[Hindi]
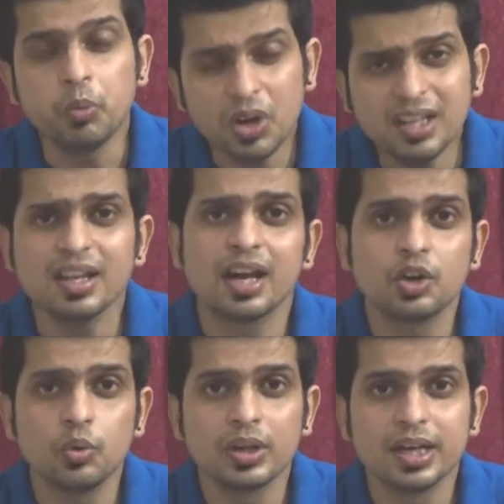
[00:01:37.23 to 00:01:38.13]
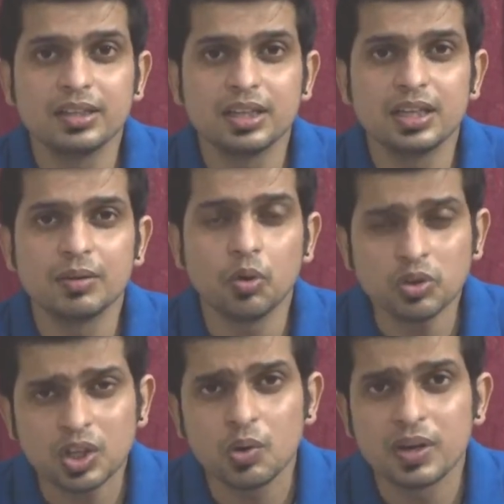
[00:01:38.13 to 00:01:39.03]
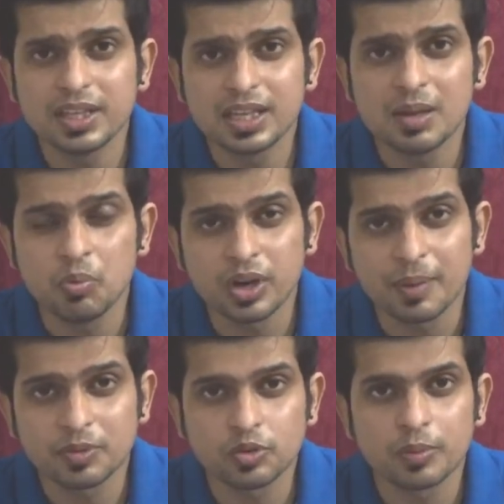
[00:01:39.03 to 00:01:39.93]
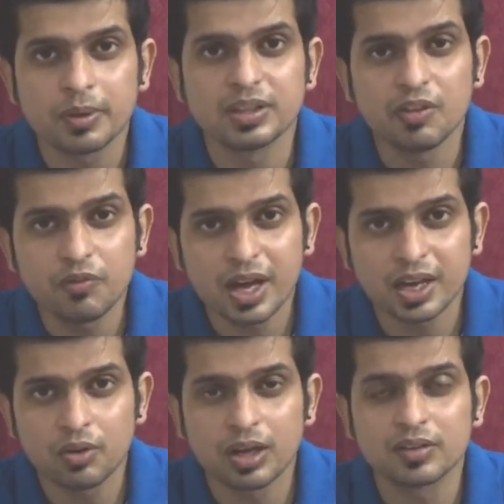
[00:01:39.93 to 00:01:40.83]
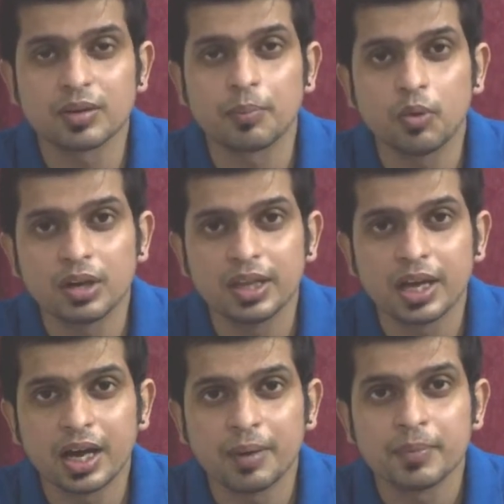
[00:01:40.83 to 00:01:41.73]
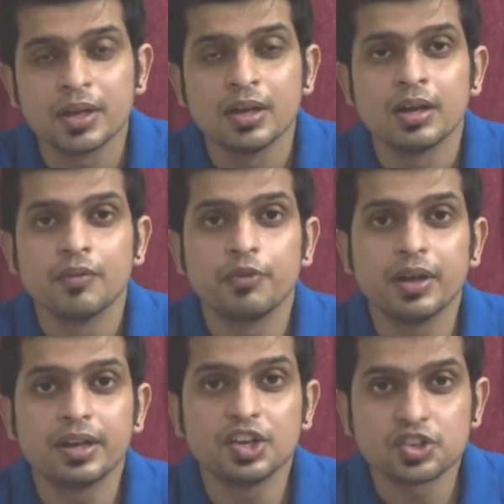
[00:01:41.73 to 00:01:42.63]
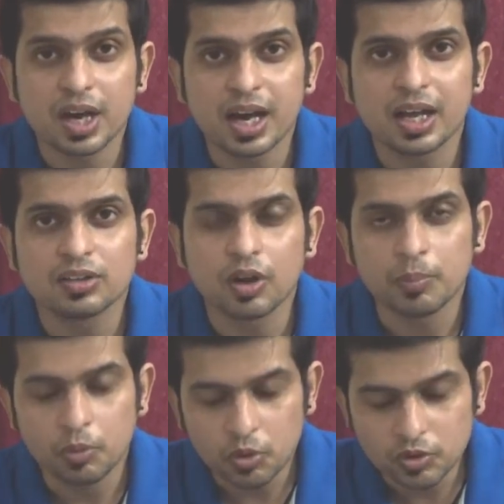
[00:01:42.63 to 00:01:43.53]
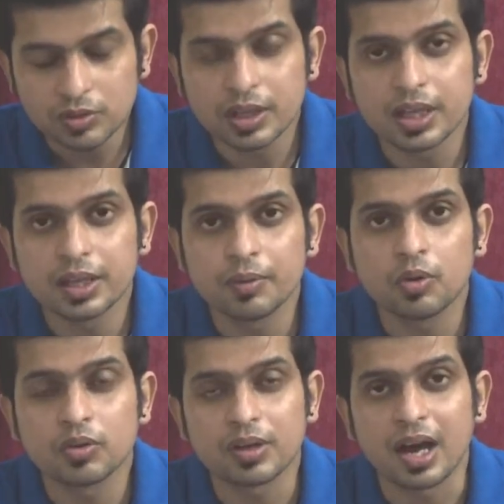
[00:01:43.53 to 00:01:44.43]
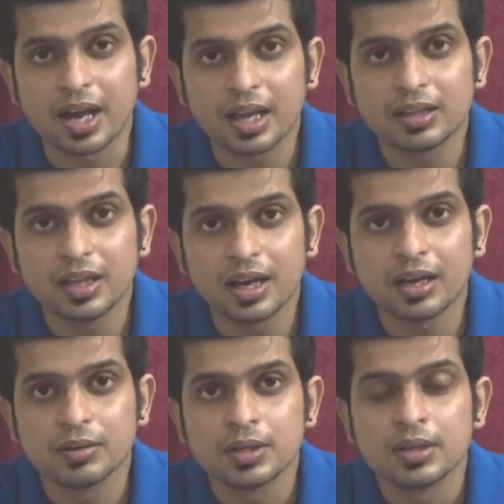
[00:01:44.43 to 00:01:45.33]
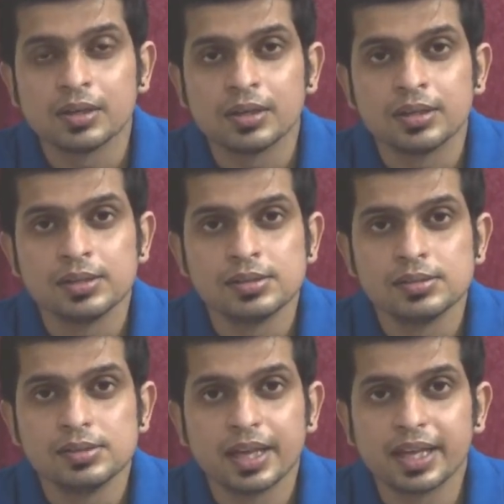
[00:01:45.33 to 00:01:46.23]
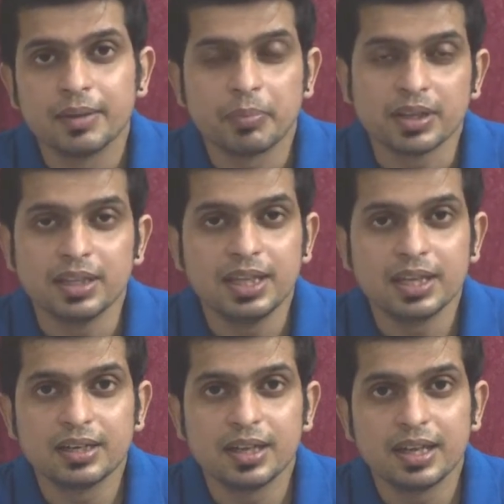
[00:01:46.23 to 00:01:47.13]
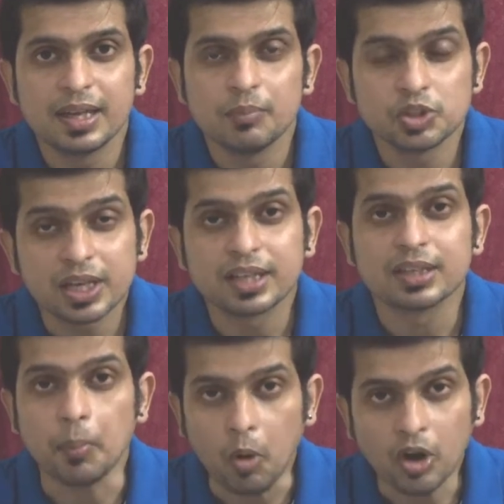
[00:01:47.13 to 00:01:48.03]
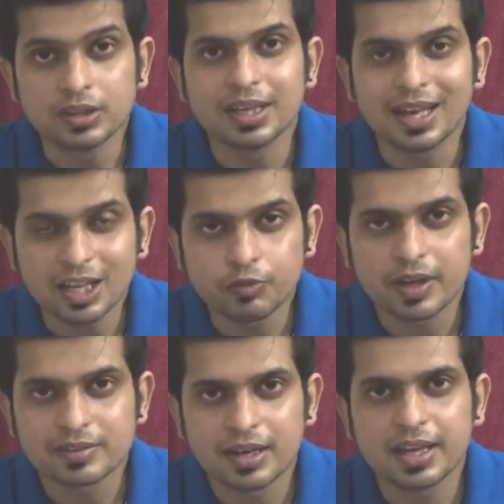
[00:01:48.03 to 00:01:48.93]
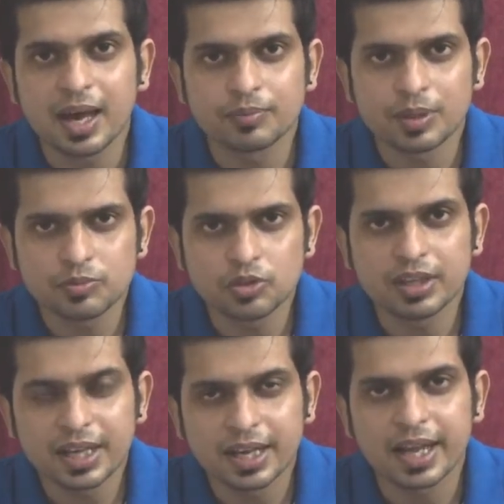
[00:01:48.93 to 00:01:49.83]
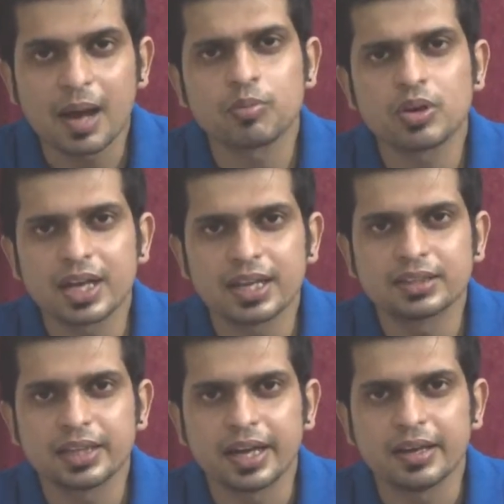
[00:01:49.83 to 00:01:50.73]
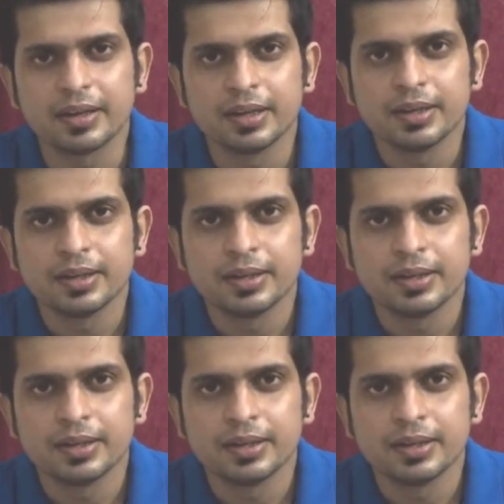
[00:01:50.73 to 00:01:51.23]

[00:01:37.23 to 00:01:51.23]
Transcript: पूरी तरह टूट गई थी रोते हुए देखी पूरे एपिसोड में दिव्या ने उनका सपोर्ट किया फिर निशांत और मूज ने उनको सहारा दिया लेकिन प्रतीक ने मुझे लगता है बहुत गलत फैसला लिया आप सब जो देख रहे हैं आपको क्या लगता है